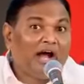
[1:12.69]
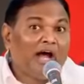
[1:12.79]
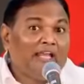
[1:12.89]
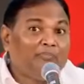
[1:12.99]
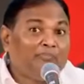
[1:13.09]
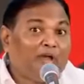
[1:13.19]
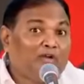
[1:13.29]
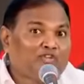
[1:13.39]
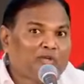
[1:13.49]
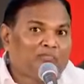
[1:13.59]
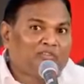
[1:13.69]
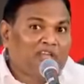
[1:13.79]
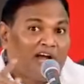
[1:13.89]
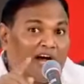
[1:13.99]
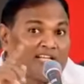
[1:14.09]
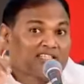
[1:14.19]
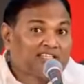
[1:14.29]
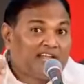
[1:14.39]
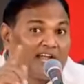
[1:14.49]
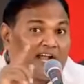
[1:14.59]
ఆయన పేరు చెప్తే
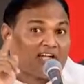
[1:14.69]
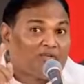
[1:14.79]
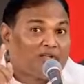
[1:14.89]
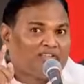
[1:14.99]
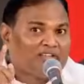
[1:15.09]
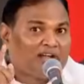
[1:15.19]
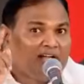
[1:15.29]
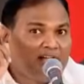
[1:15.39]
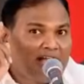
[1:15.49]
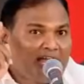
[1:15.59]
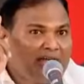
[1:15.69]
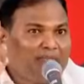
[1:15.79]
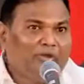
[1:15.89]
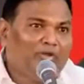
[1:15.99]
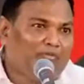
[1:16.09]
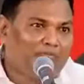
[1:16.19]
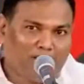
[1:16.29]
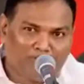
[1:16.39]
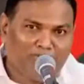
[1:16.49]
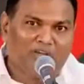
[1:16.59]
ఆసియా ఖండం అంతా ఆయన పేరు
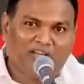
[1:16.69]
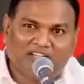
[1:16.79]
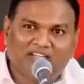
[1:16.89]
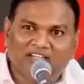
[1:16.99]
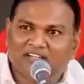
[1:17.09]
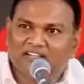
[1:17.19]
మార్మోగేదట